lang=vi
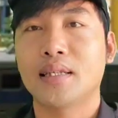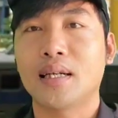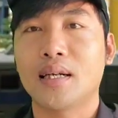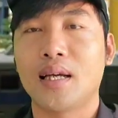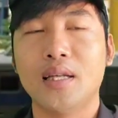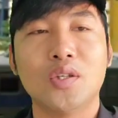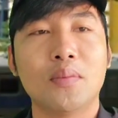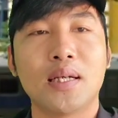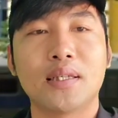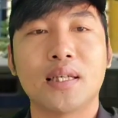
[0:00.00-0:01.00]
thân thể của
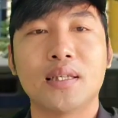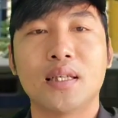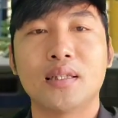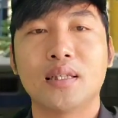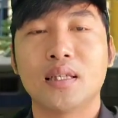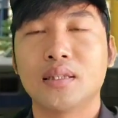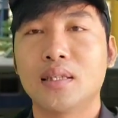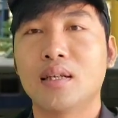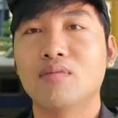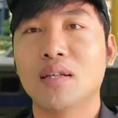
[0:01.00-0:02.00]
mình trên lên
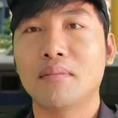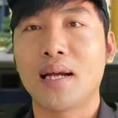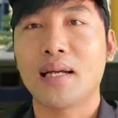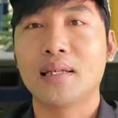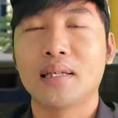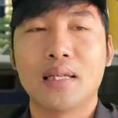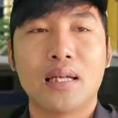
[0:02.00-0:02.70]
trên không gian mạng